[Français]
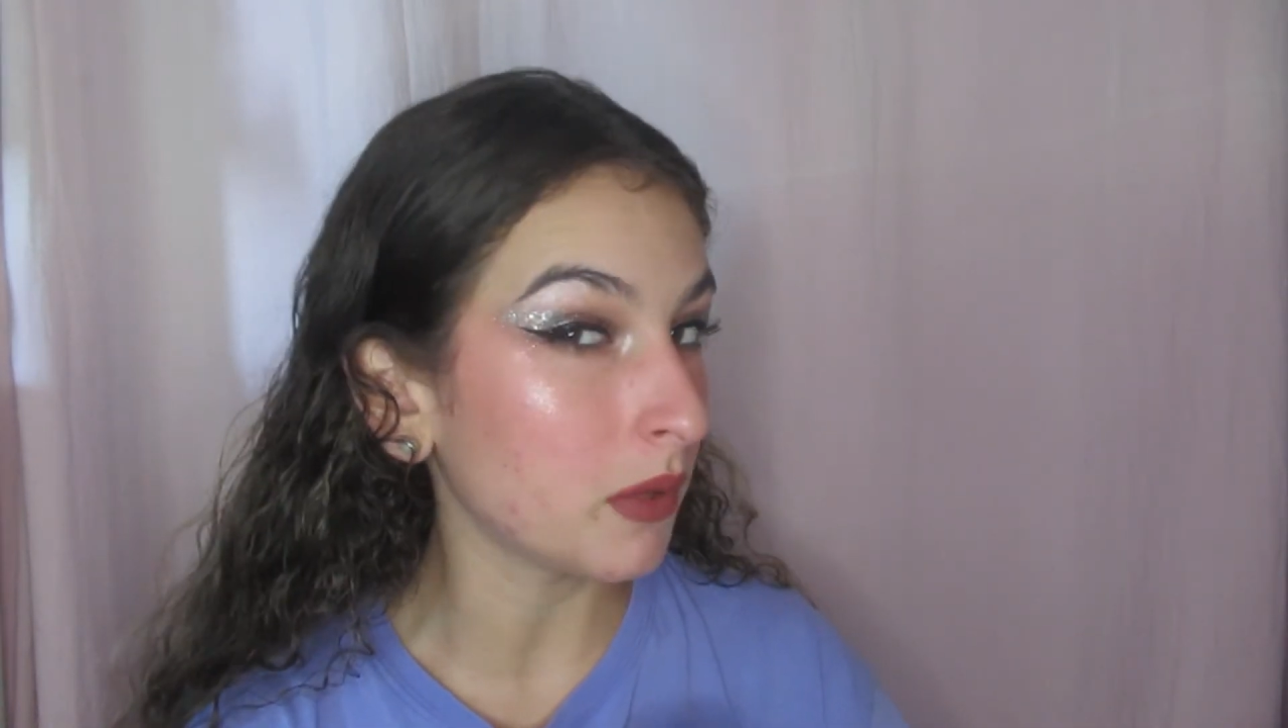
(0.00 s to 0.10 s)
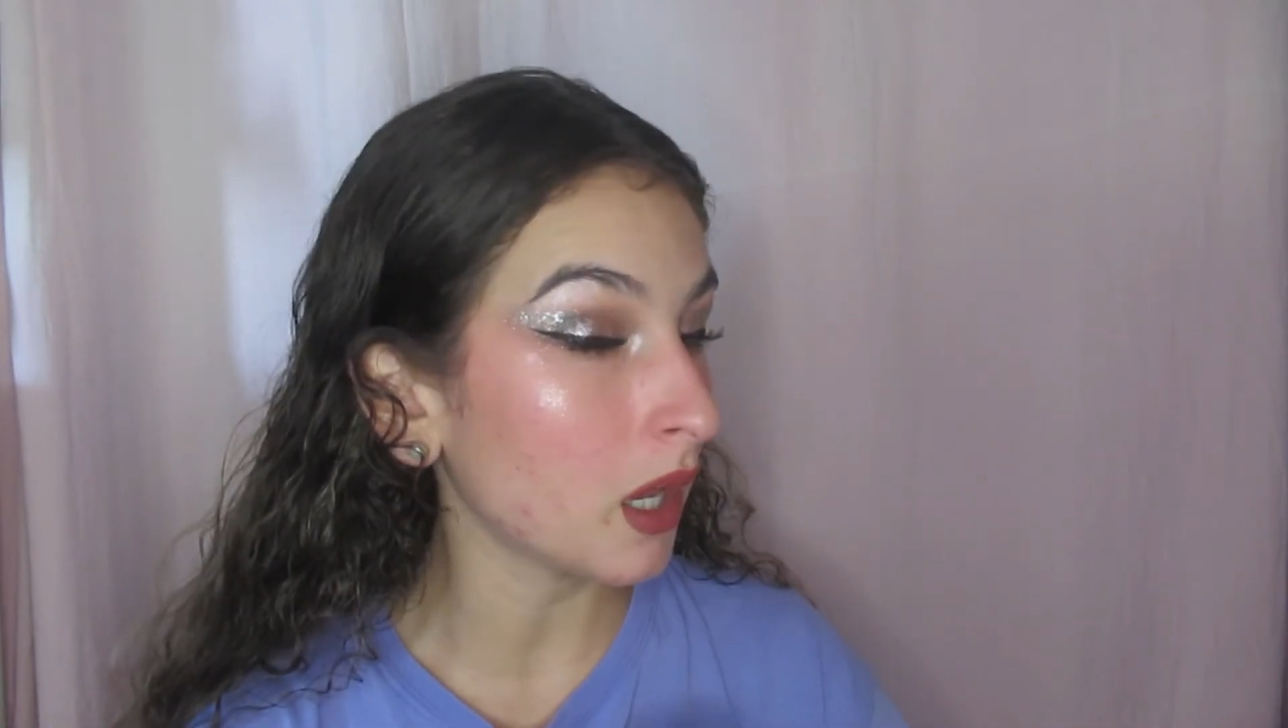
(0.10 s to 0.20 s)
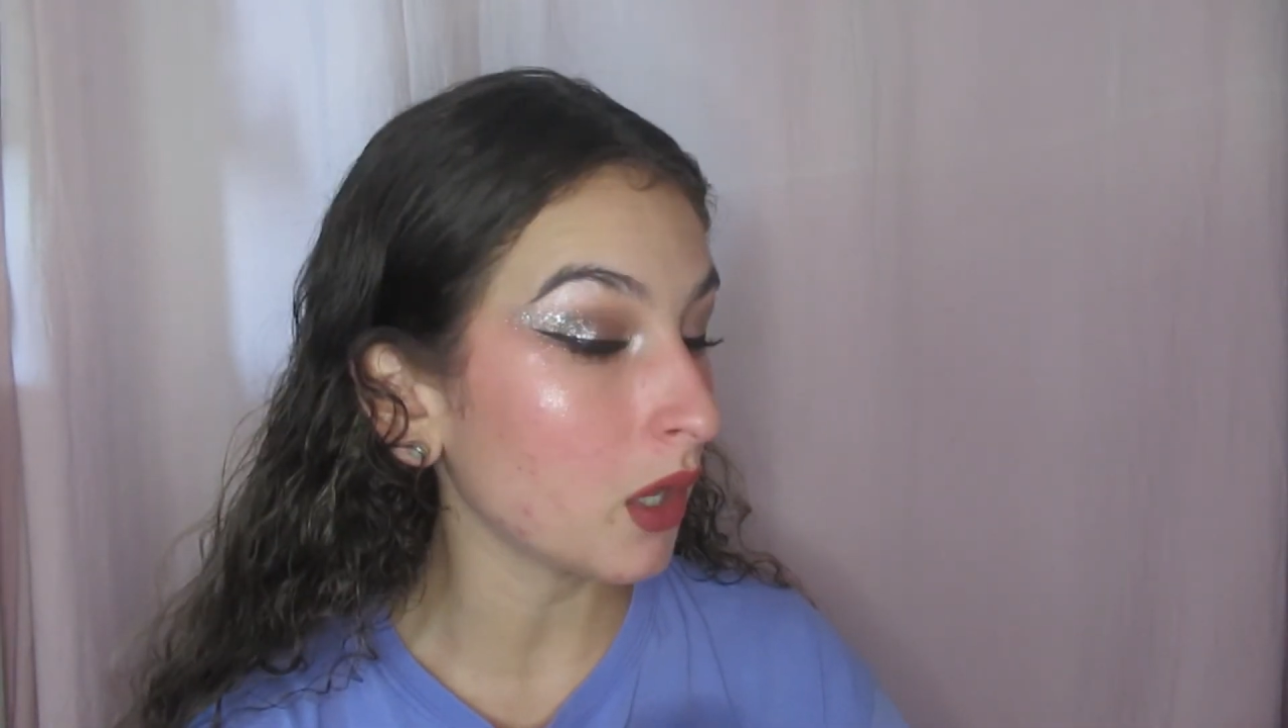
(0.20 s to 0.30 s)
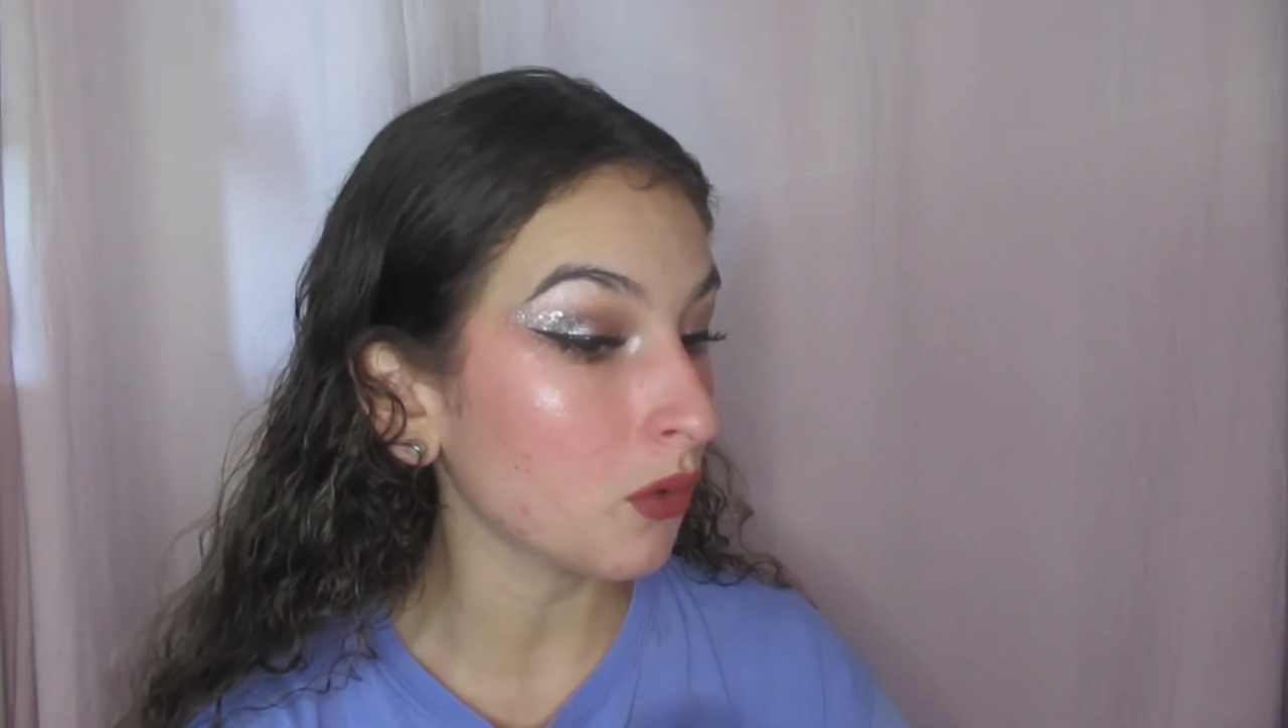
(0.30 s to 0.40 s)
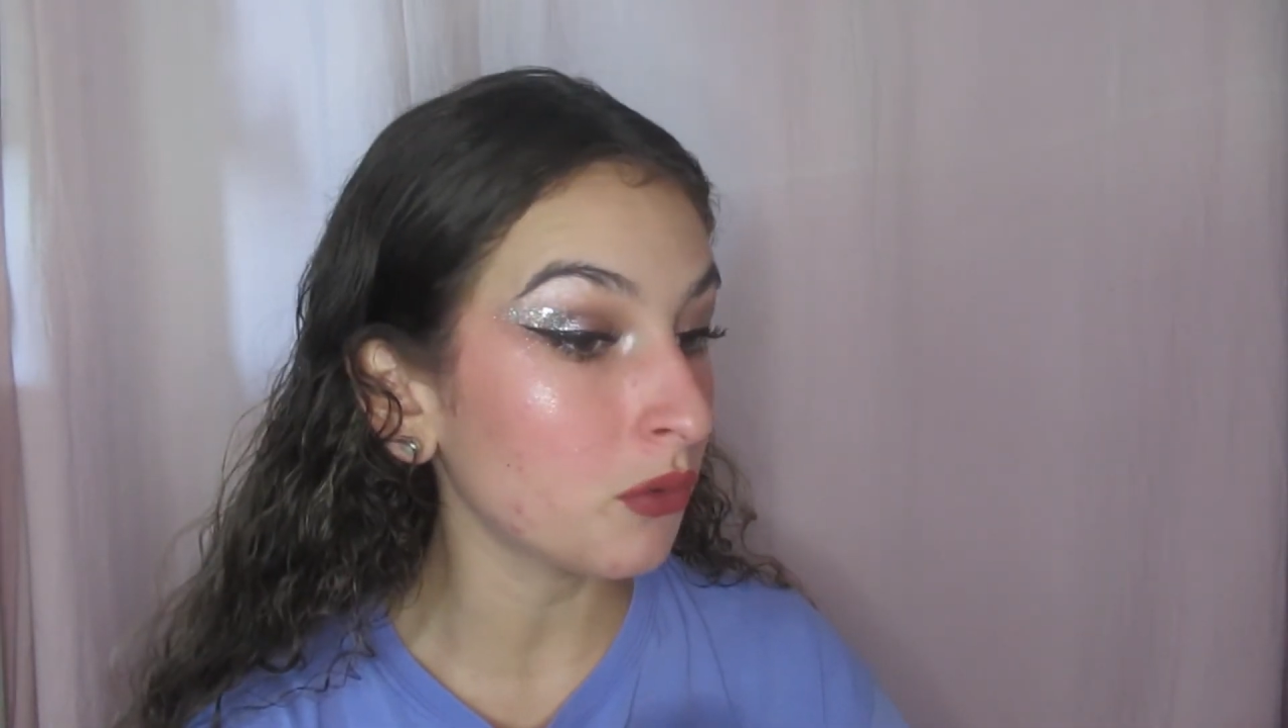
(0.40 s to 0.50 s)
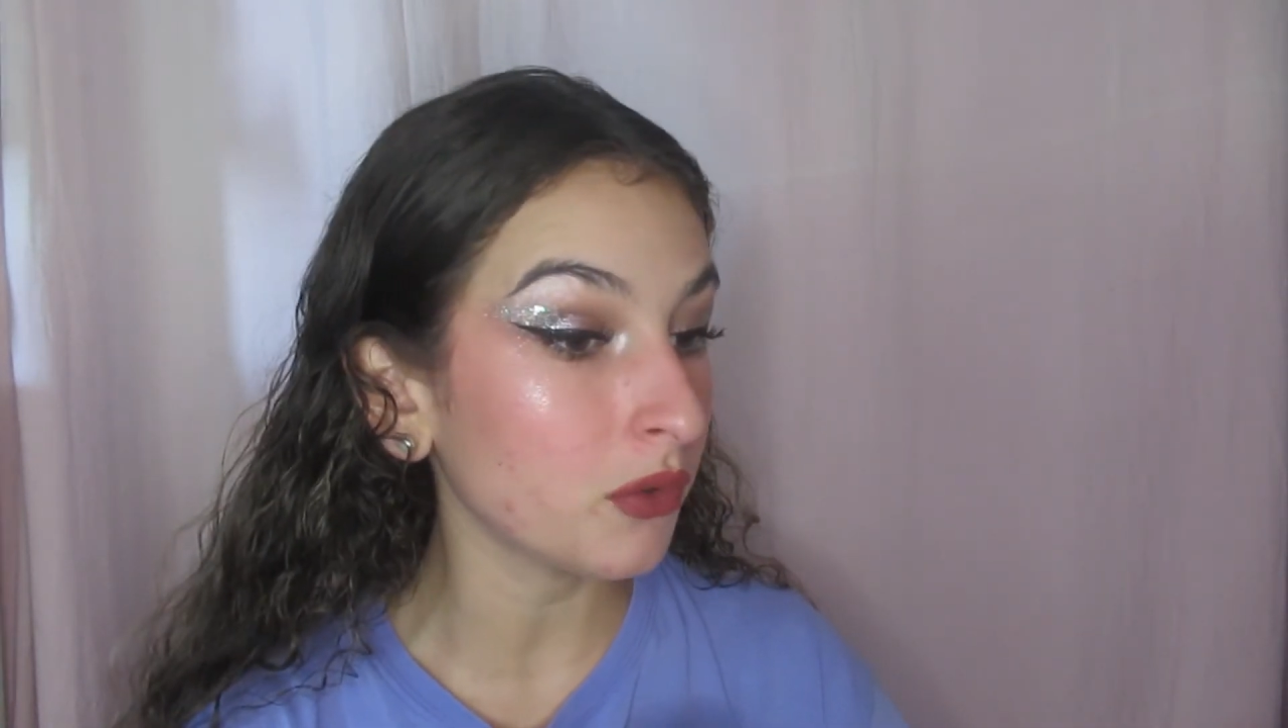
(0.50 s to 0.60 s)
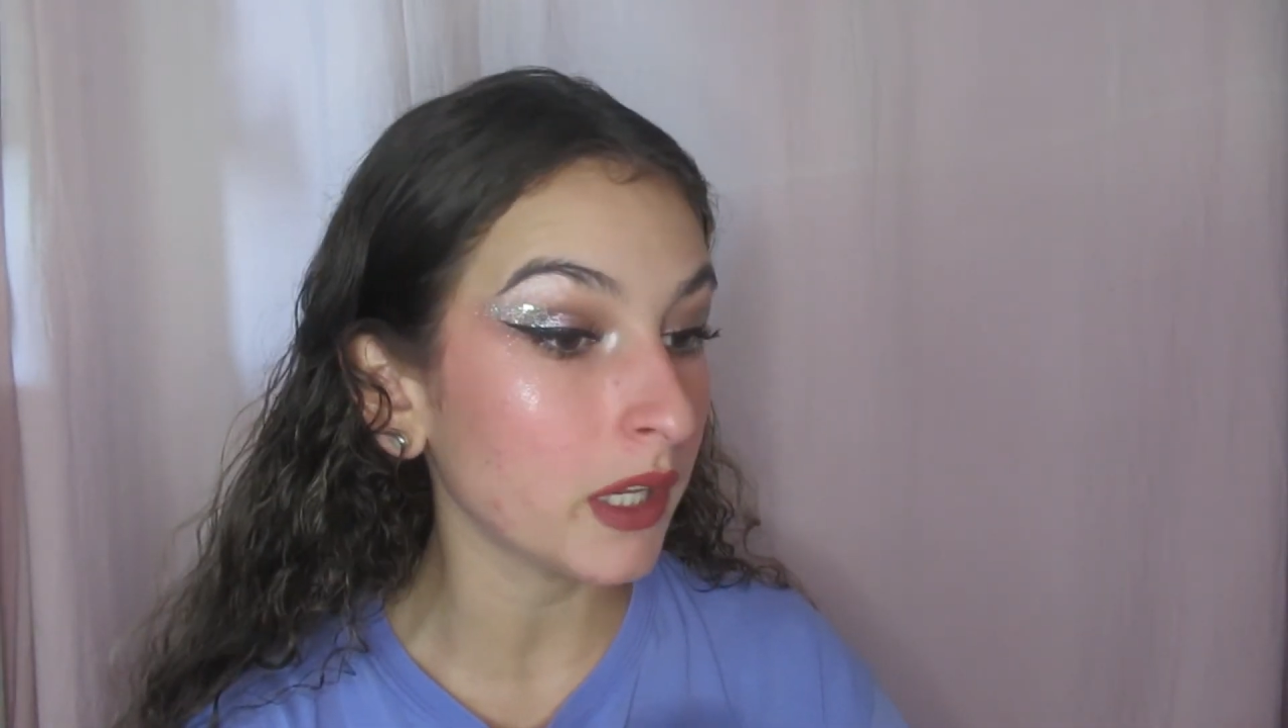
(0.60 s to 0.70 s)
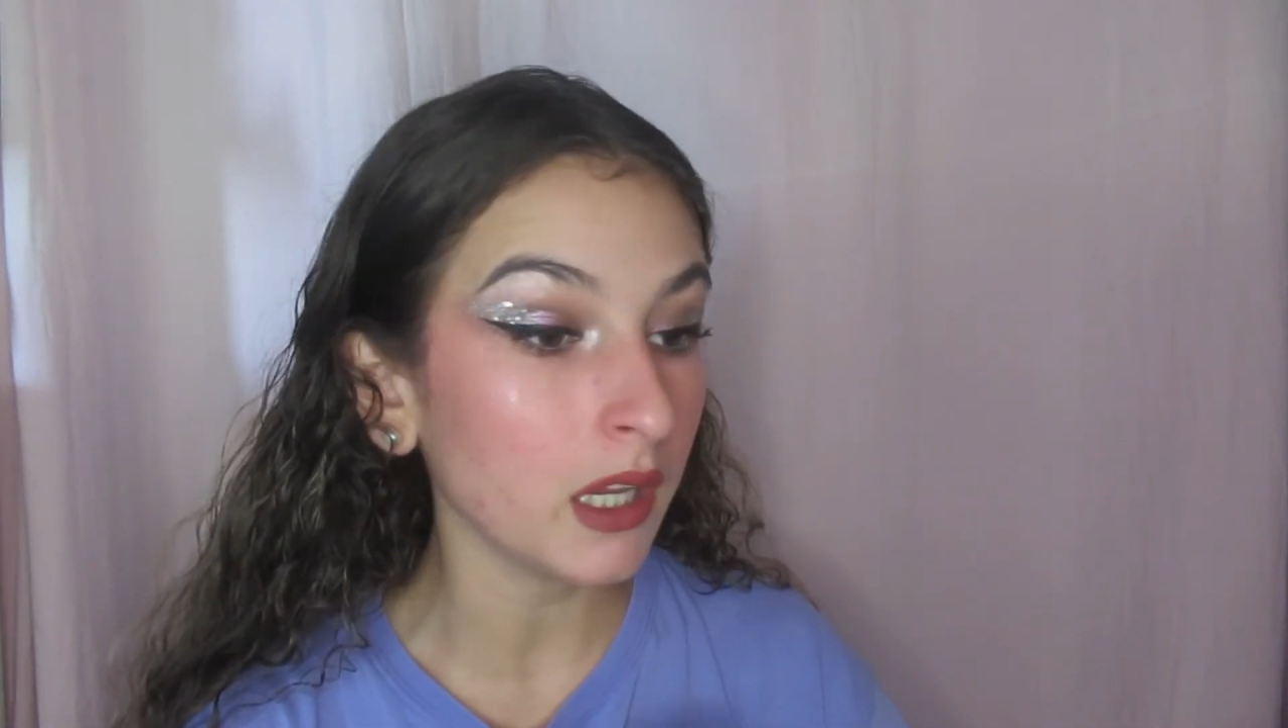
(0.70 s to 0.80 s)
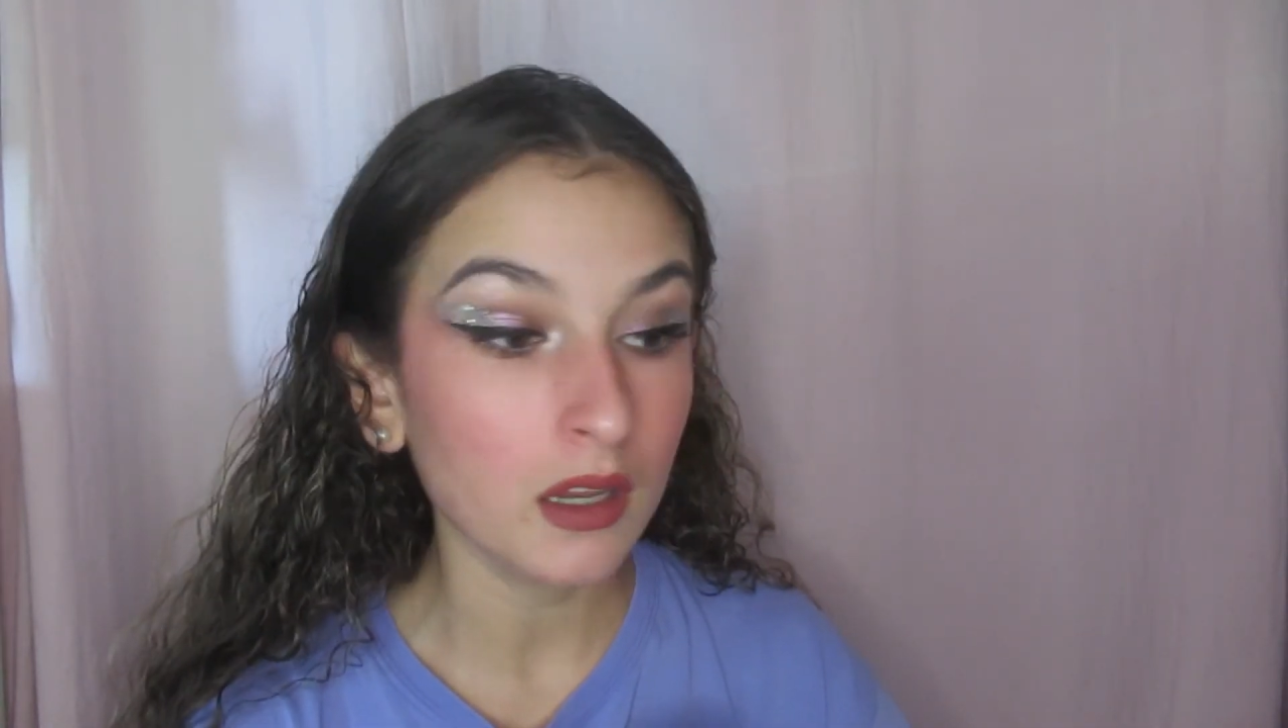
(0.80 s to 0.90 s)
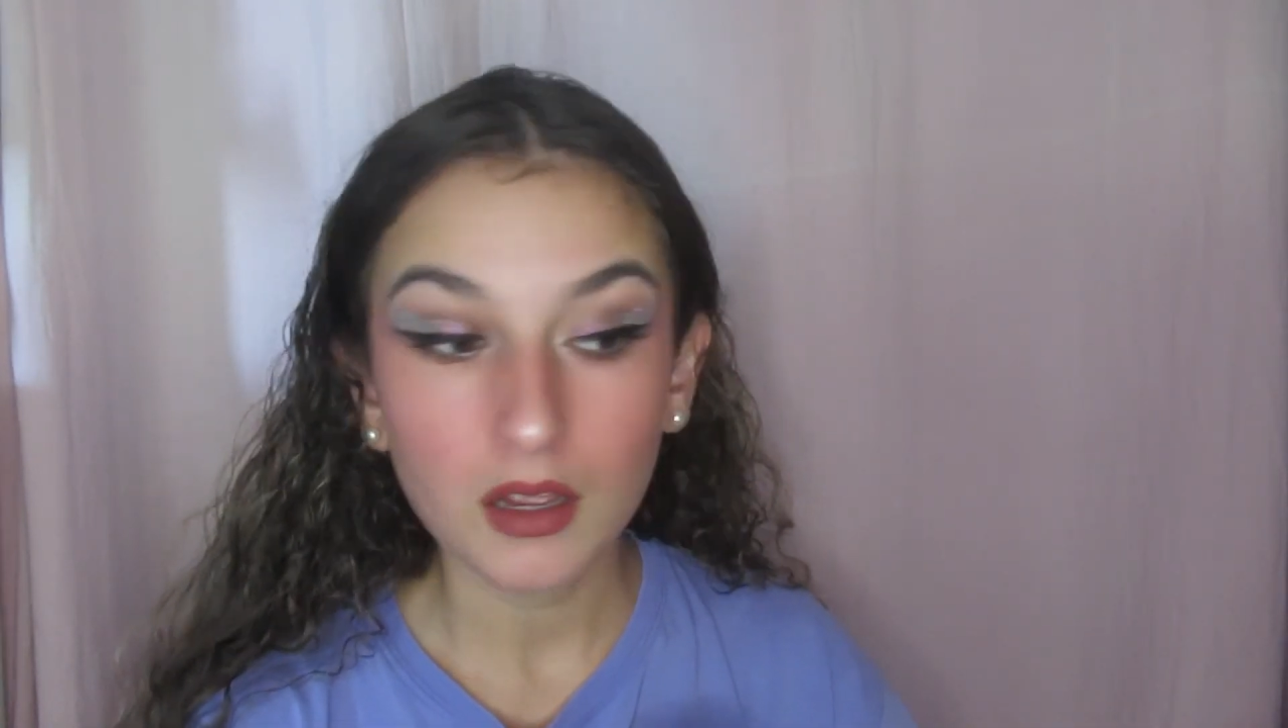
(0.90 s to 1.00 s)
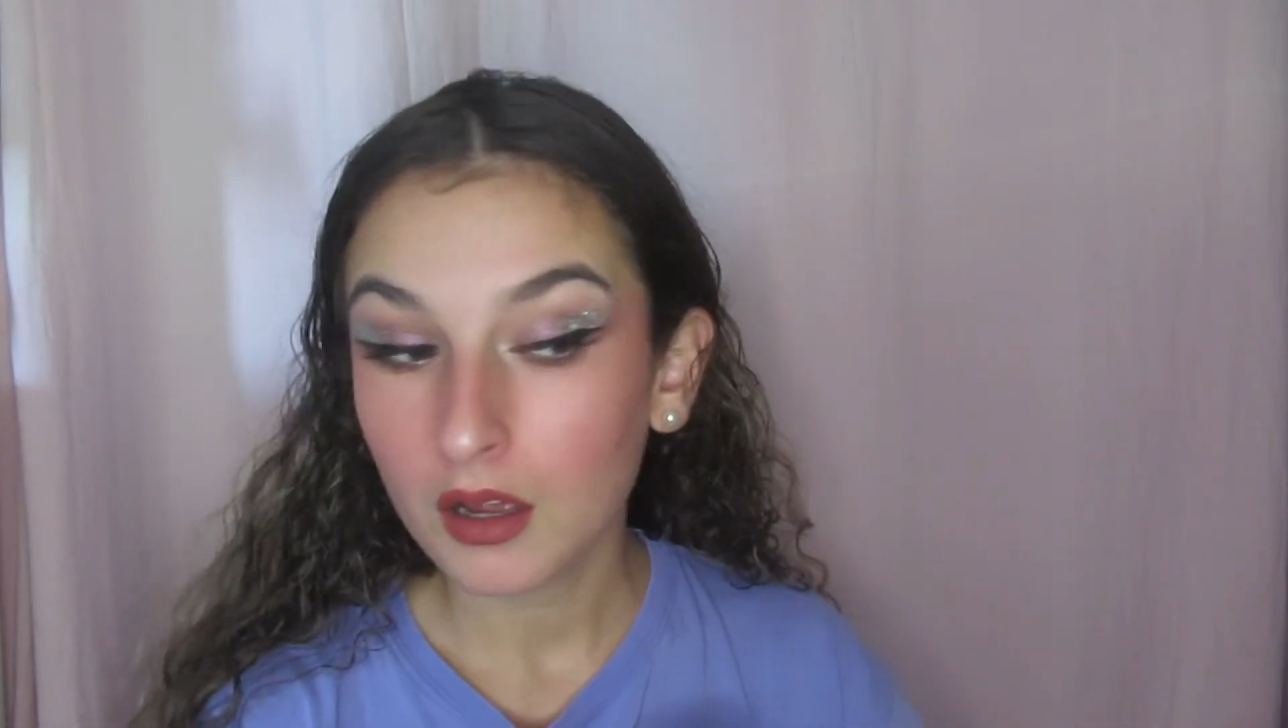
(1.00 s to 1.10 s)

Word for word: bien les reflets,